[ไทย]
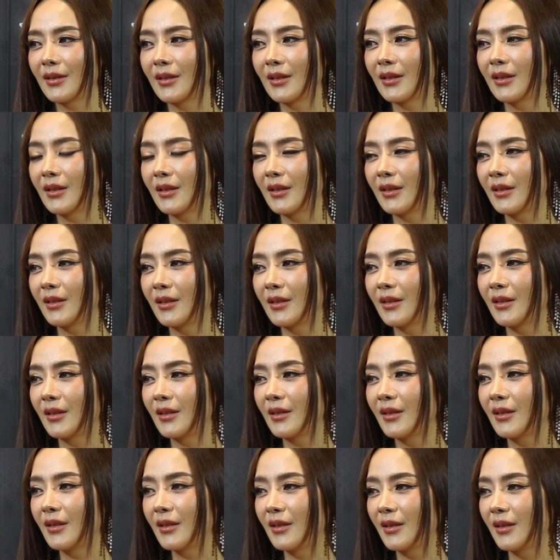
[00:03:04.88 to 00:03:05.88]
แจ้งแจ้ง
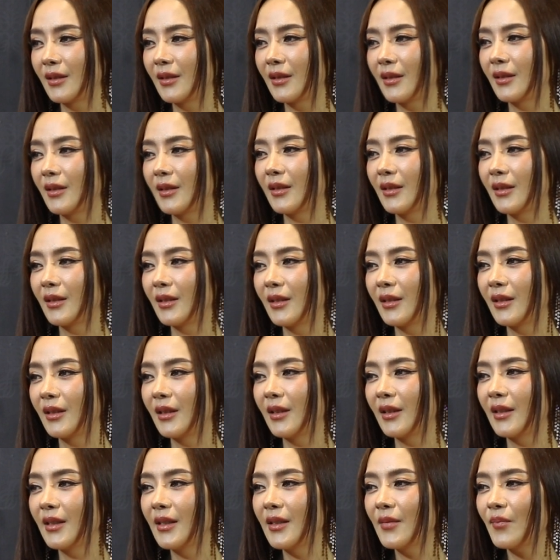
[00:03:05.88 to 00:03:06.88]
ไปแล้วเขาก็เปิดใหม่
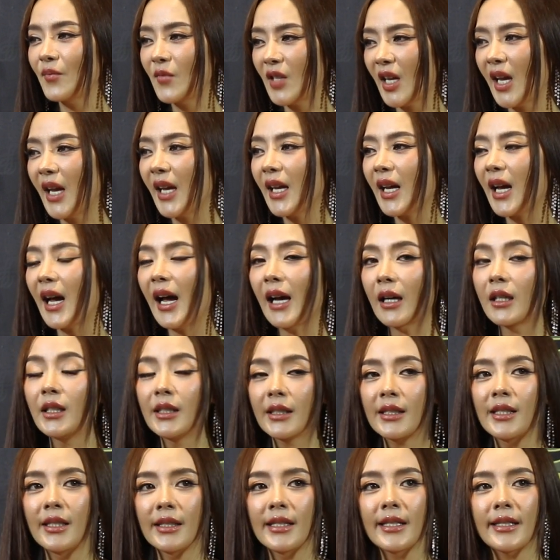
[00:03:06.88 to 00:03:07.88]
ใช่ค่ะ คื
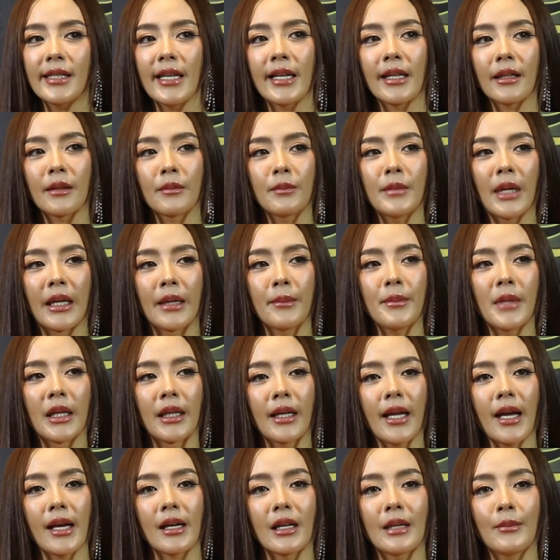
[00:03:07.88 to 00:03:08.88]
อคือจริงๆเหมือนเหมือ
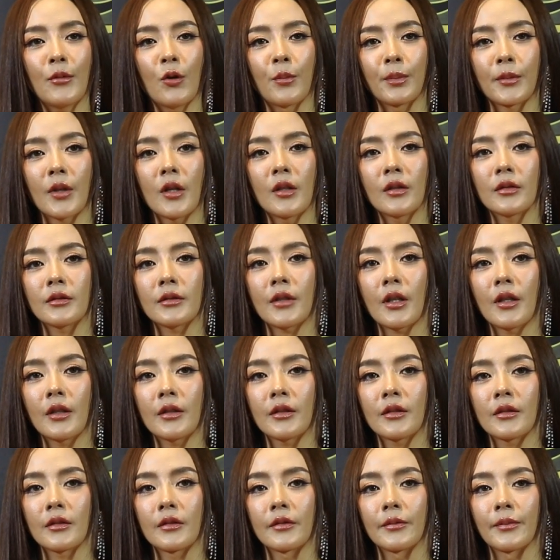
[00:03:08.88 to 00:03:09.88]
นทางระบบต้องต้อง
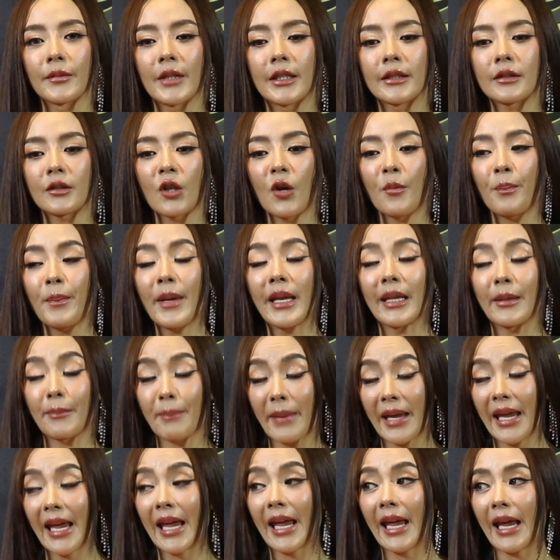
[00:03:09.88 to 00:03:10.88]
ต้องปิด
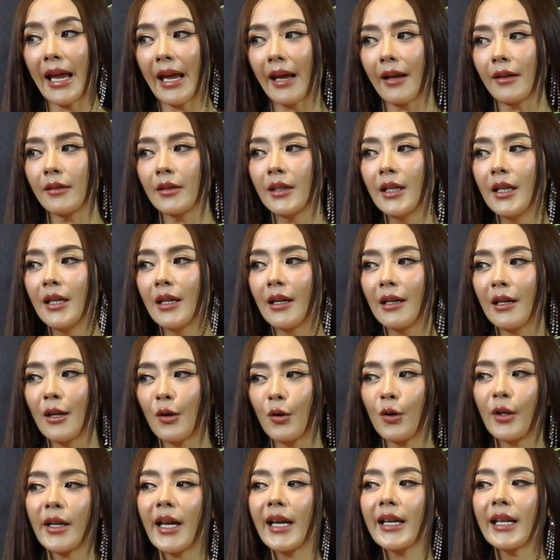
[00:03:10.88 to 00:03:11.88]
ไปเอง
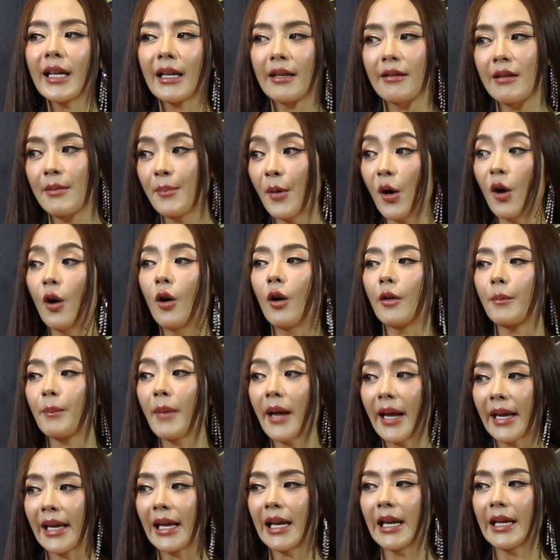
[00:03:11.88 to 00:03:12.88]
เราก็ได้แต่รีพอร์ต
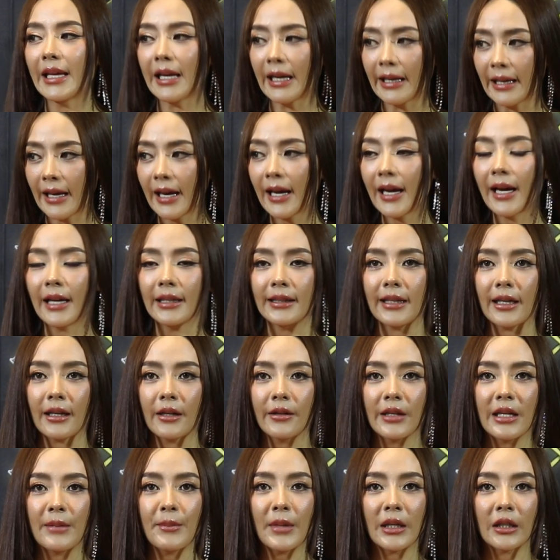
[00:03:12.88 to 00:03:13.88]
ไปอะไรอย่างเงี้ยค่ะ แต่ค
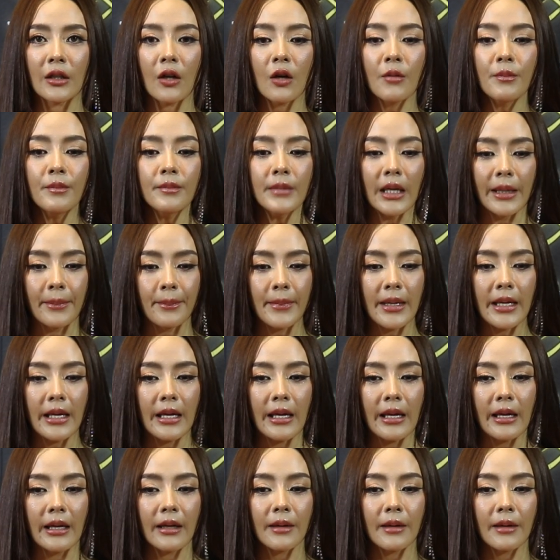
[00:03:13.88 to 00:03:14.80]
ราวนี้มันต้องเหมือนมี